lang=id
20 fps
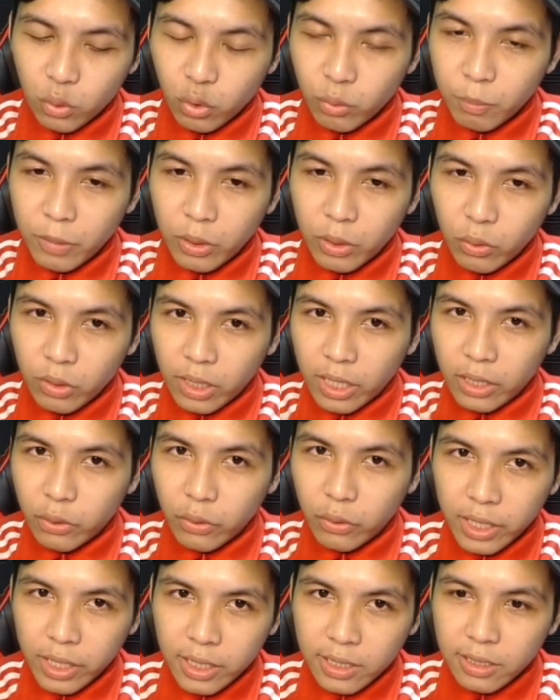Untuk pengguna
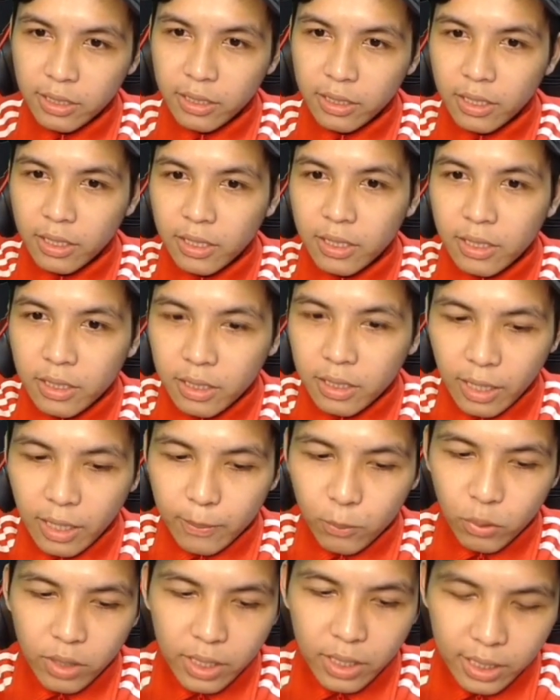iOS,
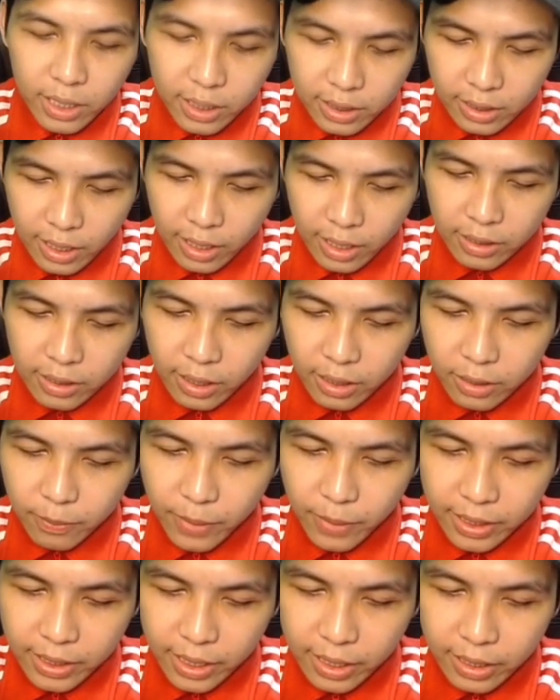kamu klik saja di
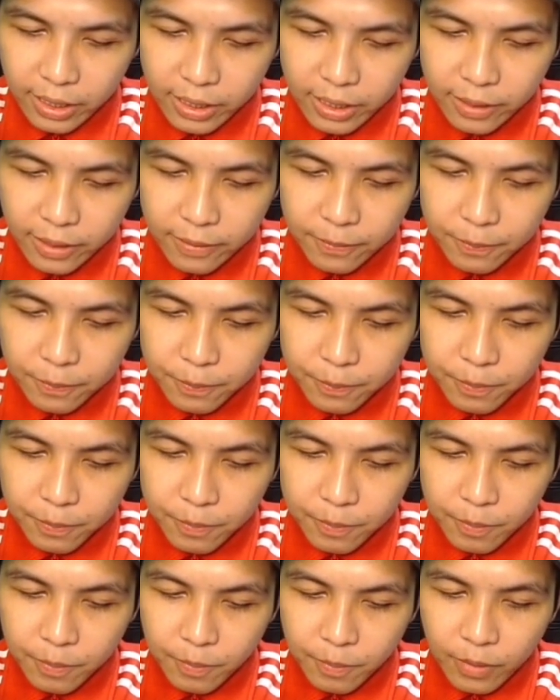bagian ini.
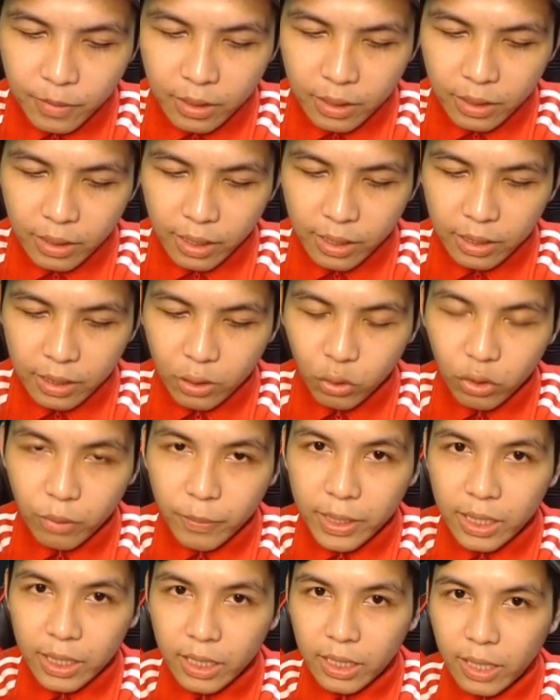Nanti
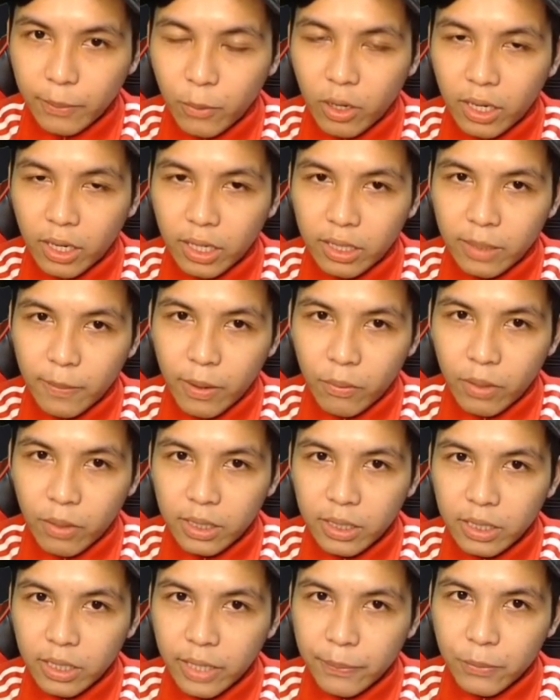otomatis kamu akan dibawa
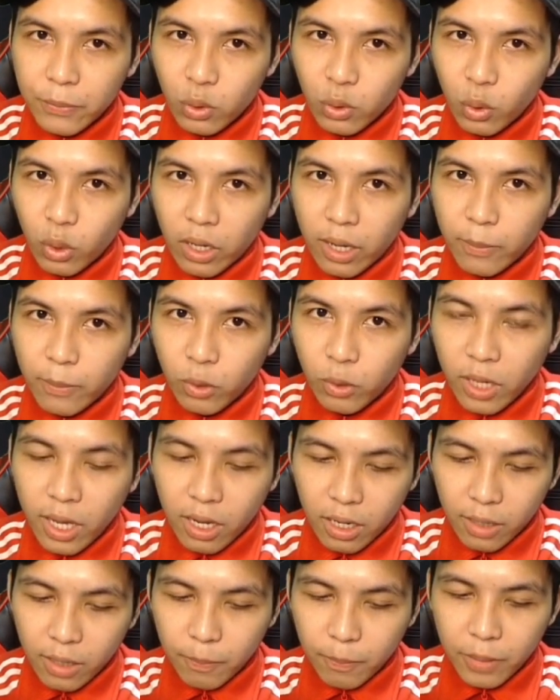ke App Store kamu
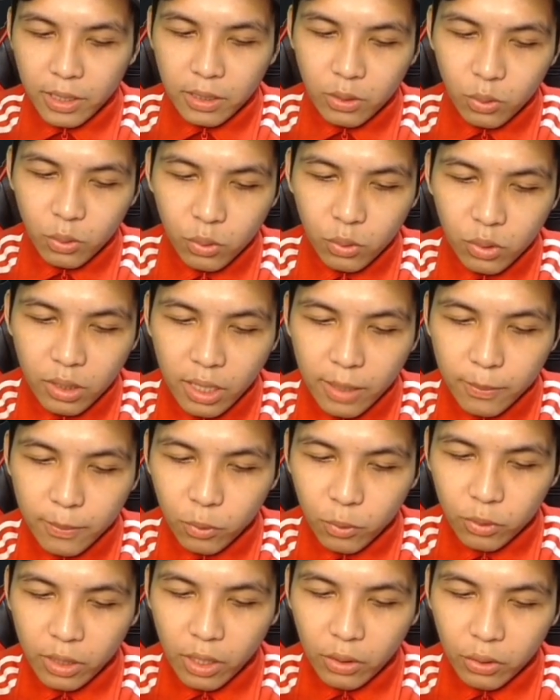lah. Lepas tu
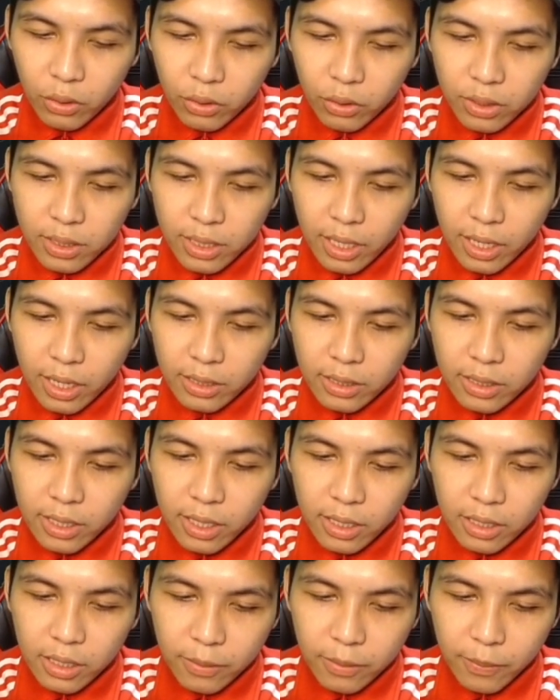kamu download
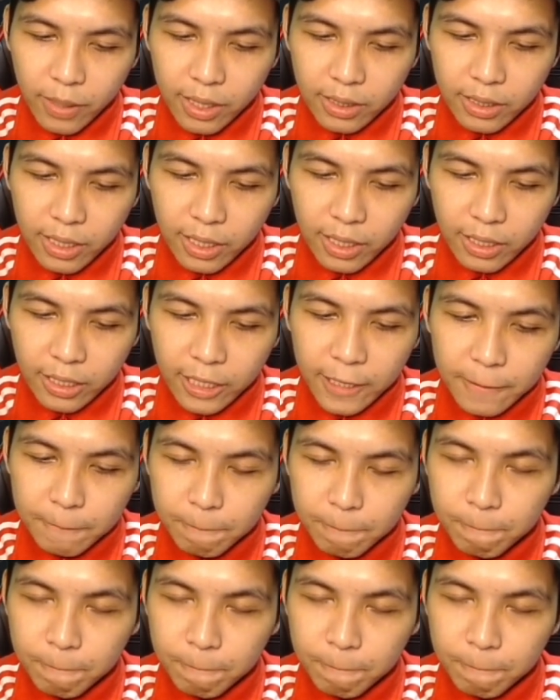saja di bagian ini.